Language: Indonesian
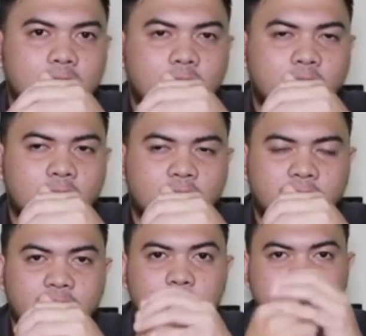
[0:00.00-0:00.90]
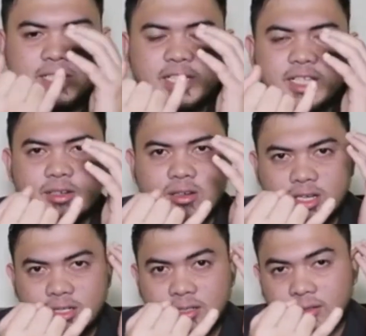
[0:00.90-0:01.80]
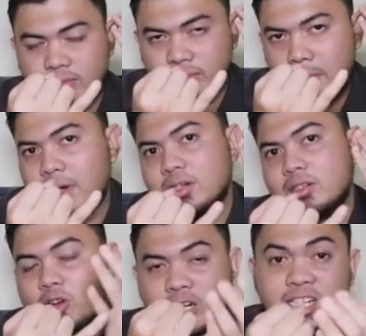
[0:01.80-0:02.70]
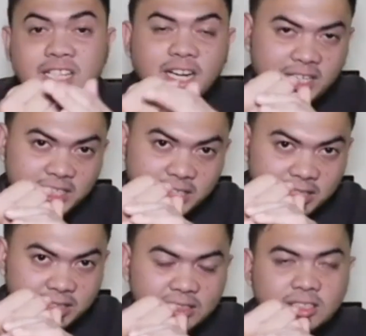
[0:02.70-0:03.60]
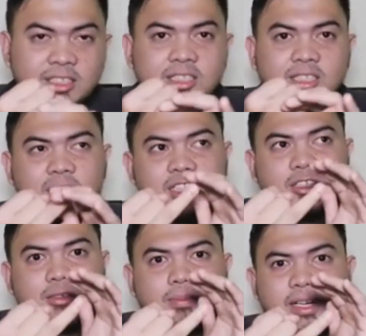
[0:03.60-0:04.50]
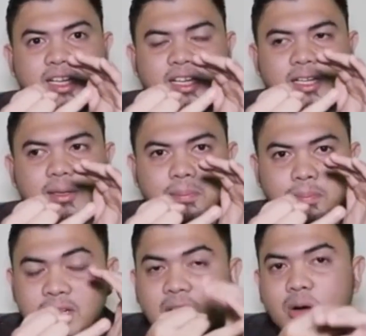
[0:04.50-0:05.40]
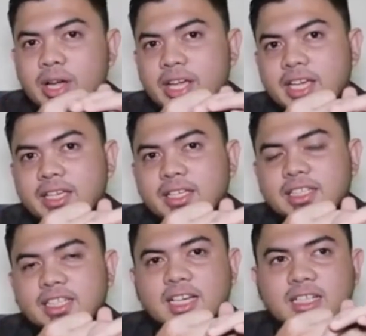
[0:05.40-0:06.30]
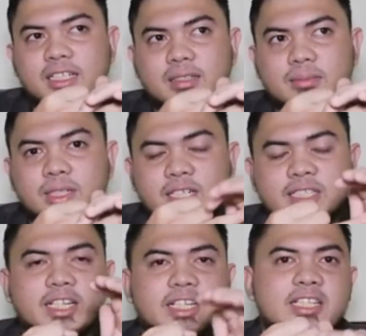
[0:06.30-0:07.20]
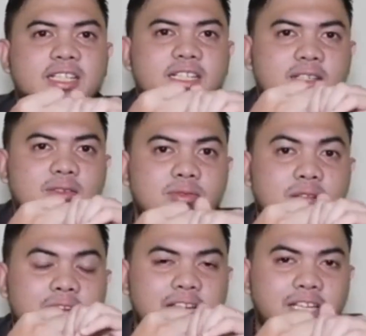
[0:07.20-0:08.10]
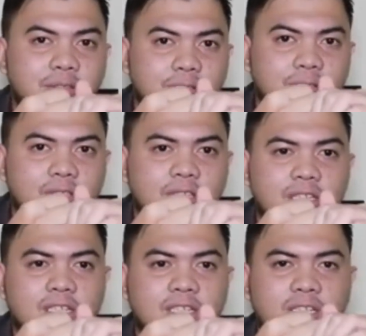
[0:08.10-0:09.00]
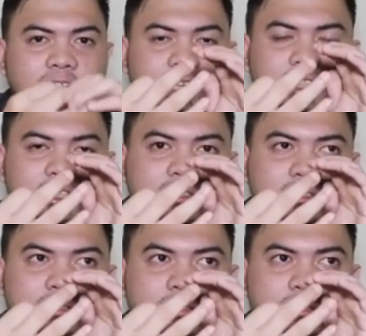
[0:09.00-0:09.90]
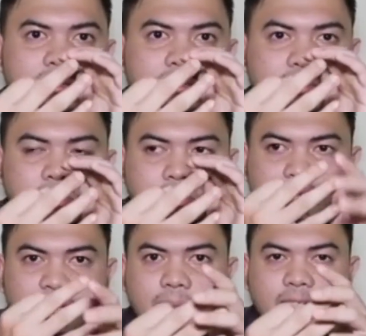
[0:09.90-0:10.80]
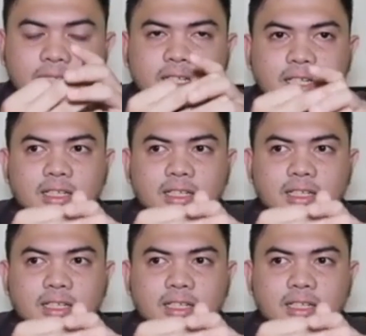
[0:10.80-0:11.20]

Orang-orang ini bisa jadi orang memang orang ningratnya atau para pegawai yang bekerja di wilayah itu atau para para